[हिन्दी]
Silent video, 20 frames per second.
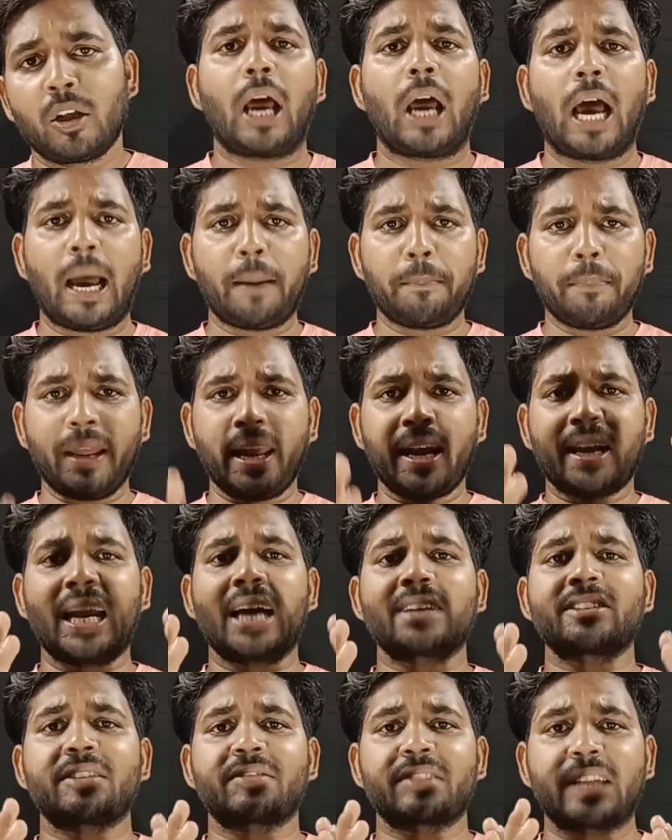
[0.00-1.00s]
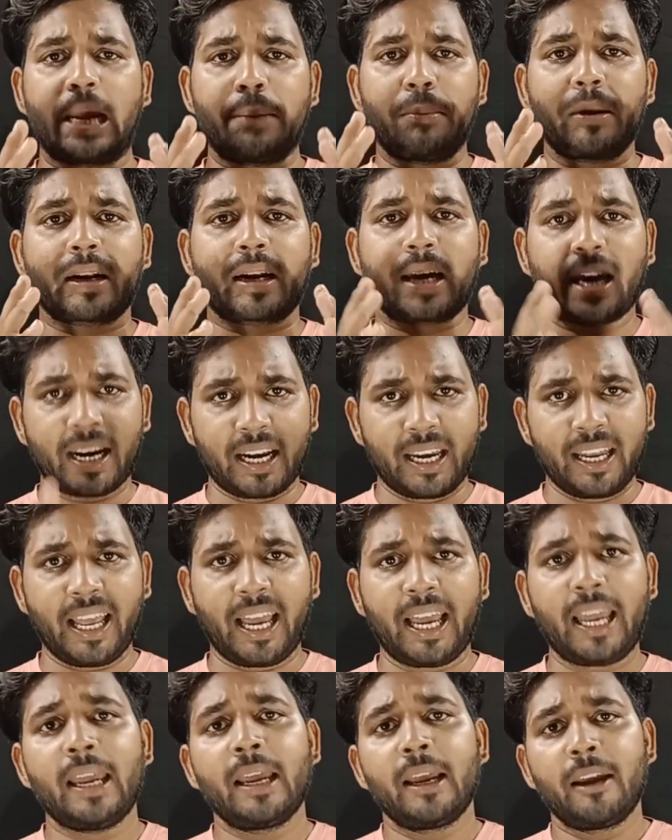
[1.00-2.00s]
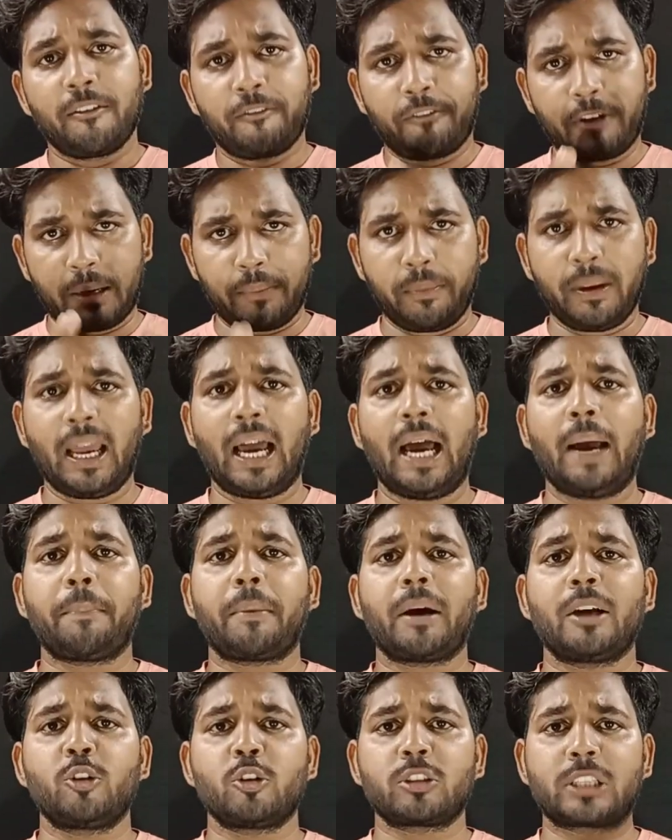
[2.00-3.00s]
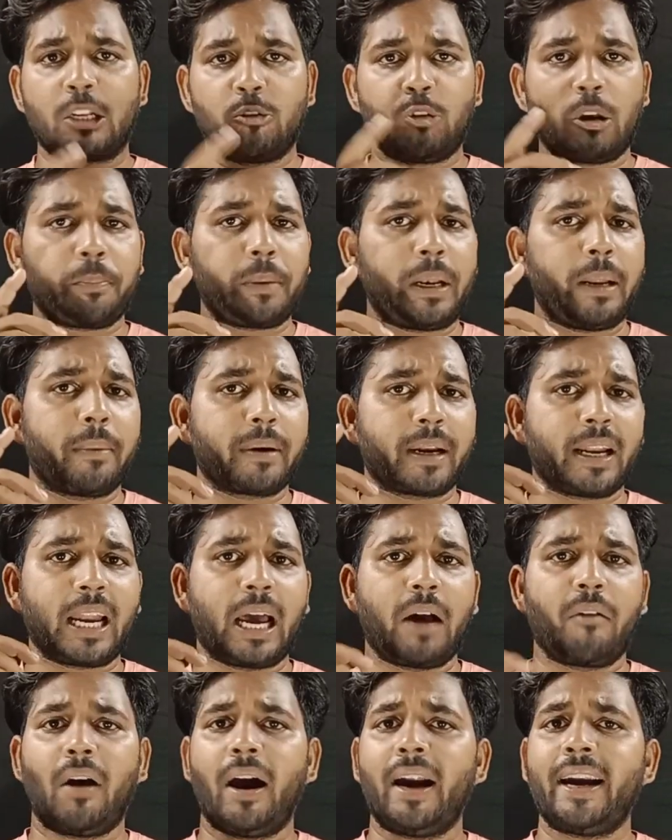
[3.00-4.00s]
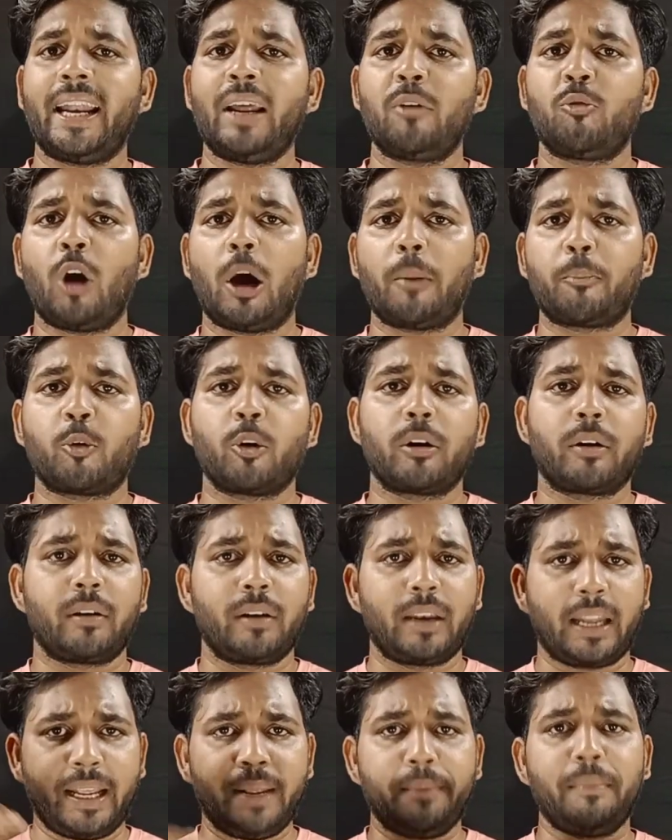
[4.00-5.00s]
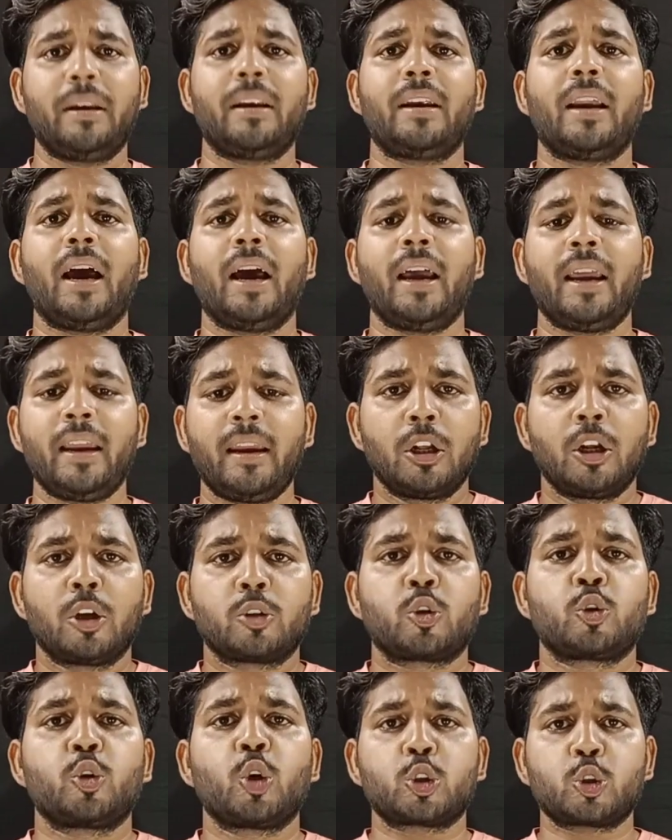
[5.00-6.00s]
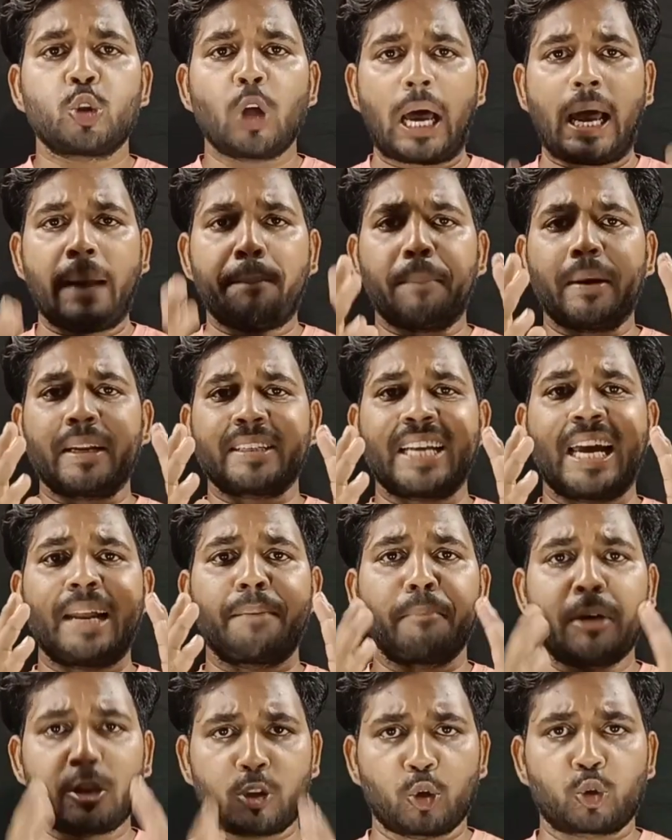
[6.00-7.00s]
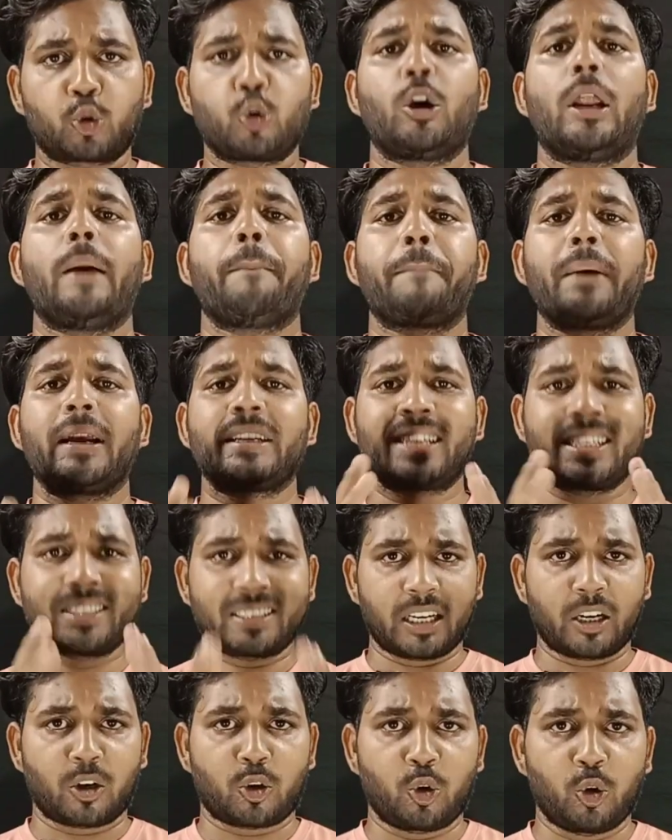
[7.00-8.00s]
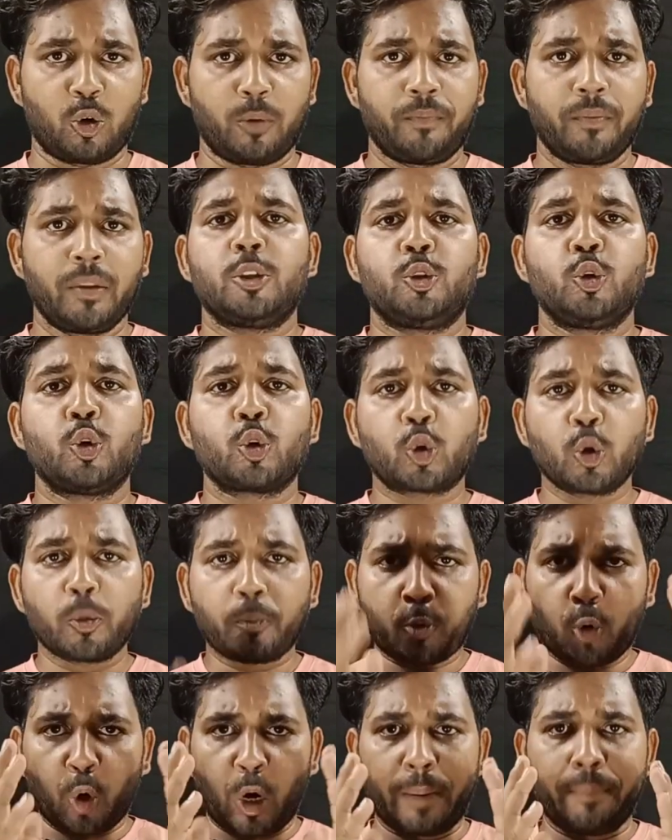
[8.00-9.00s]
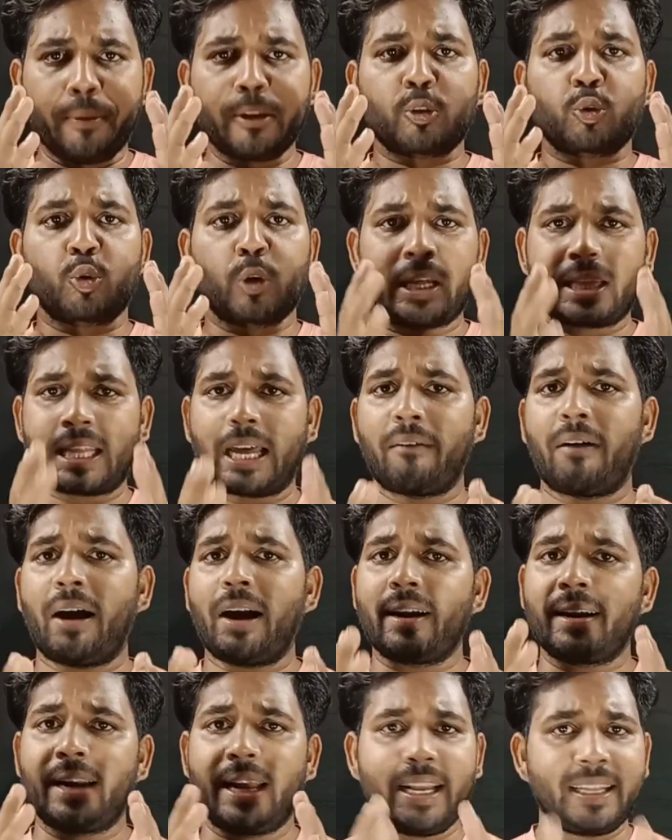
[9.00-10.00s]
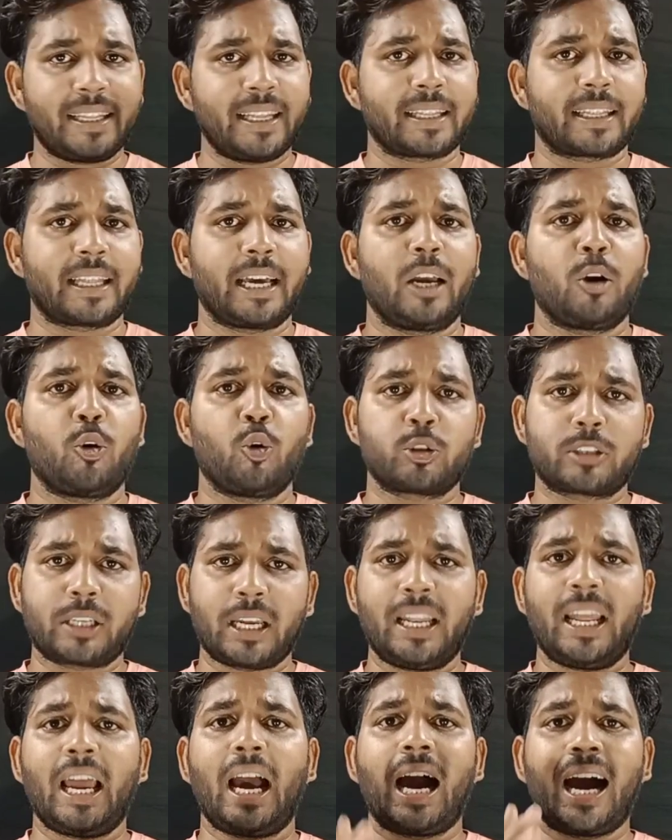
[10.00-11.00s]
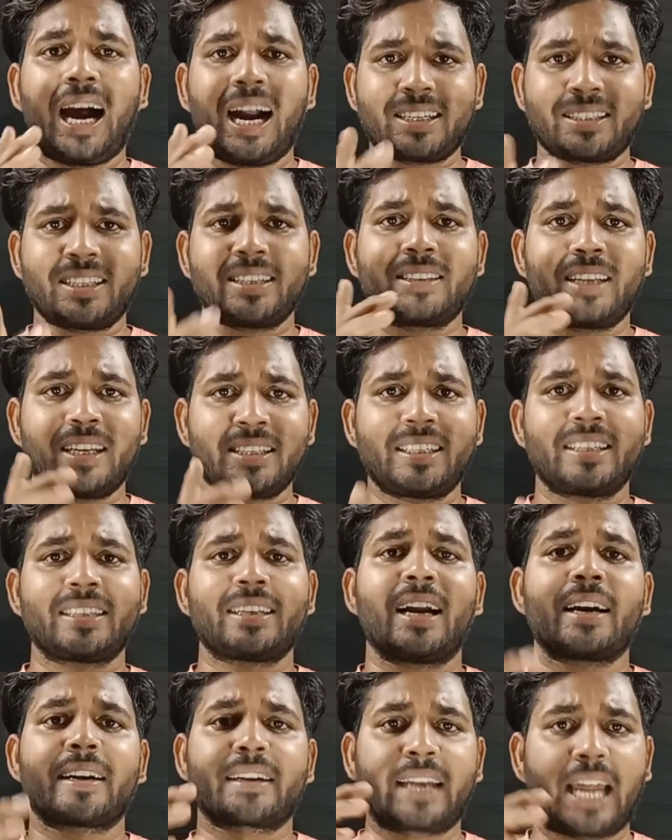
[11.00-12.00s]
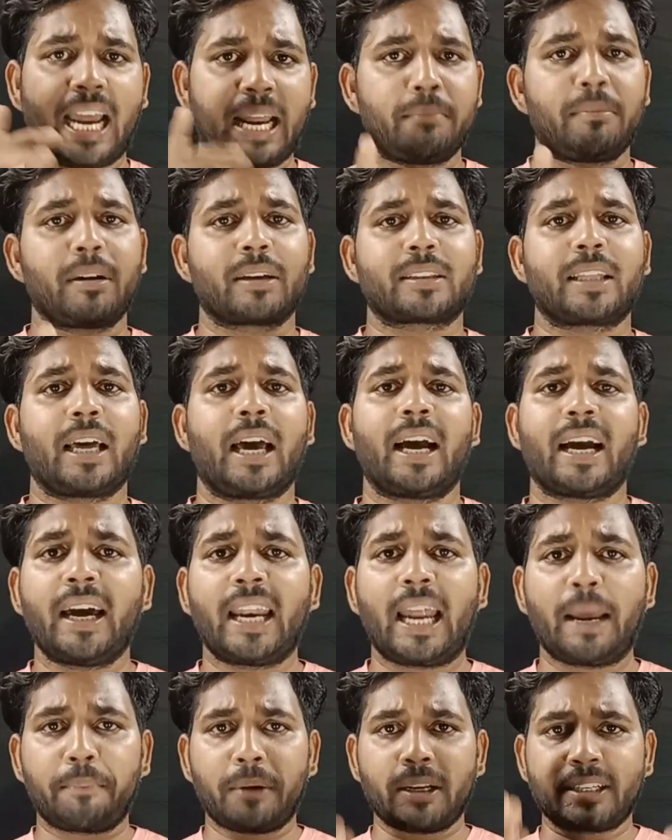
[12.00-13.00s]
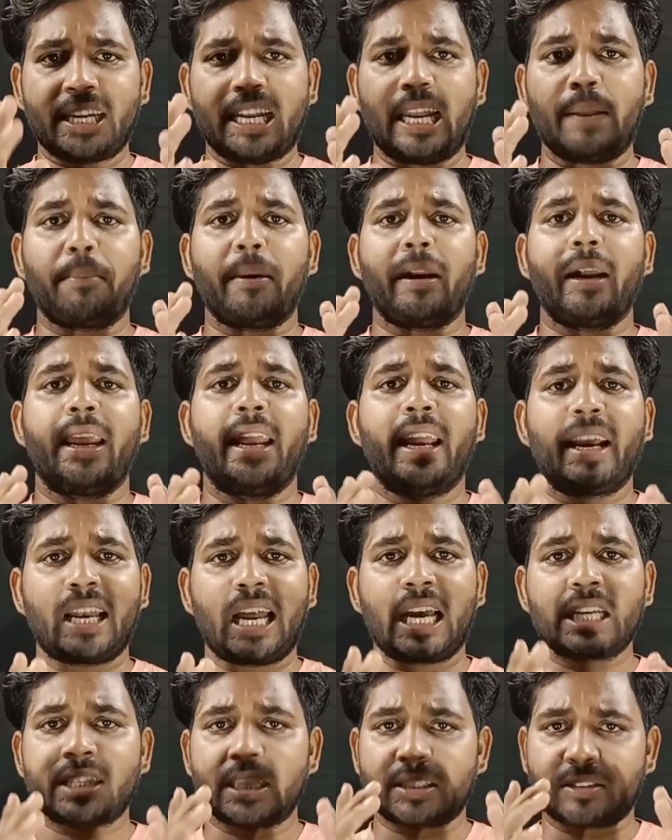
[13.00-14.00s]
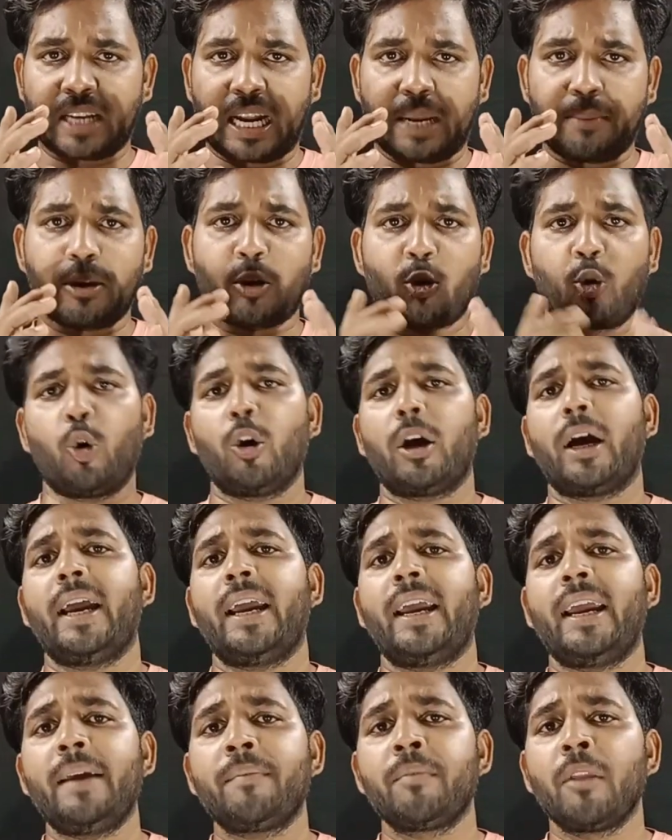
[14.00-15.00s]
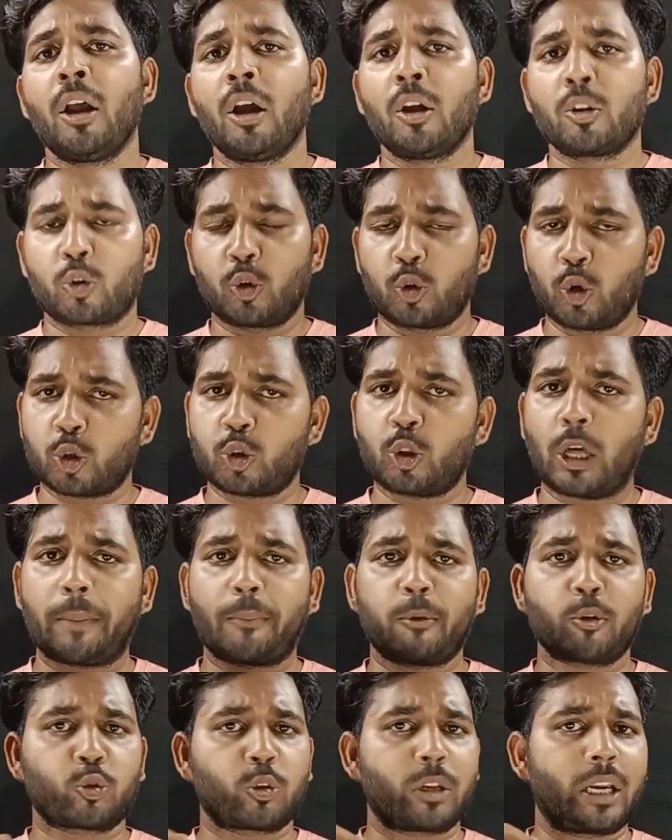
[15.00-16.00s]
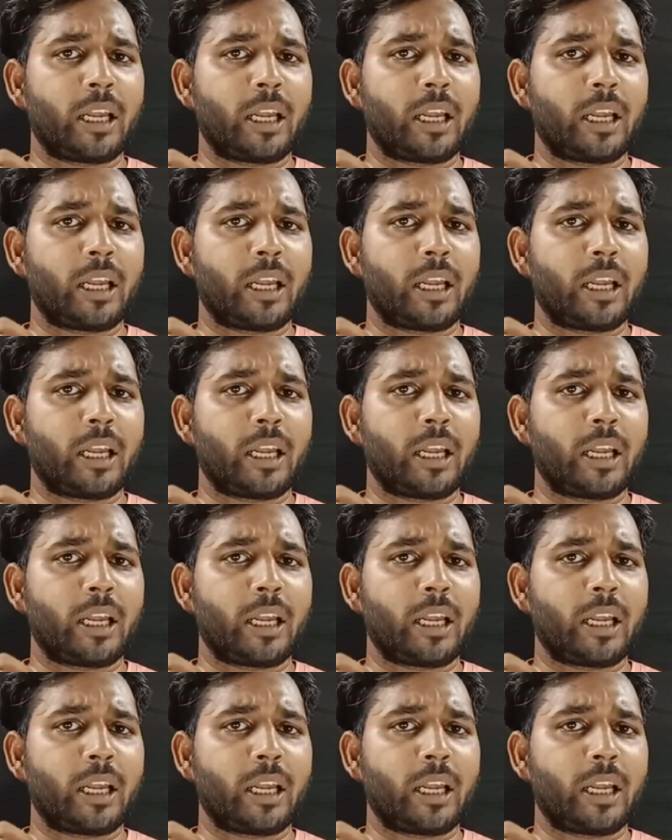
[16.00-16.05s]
और आपने एक लाख सब्सक्राइबर कर लिया है फिर भी आपका जो सिल्वर प्ले बटन अवार्ड है वो आपको नहीं मिल रहा है तो दोस्तों आप परेशान मत हो थोड़ा पेशेंस रखो यूट्यूब कोई भी तुरंत अवार्ड नहीं देता है उसके लिए आठ से दस दिन का टाइम लगता है अगर आपके चैनल पर एक लाख सब्सक्राइबर हो गए हैं तो दोस्तों आपको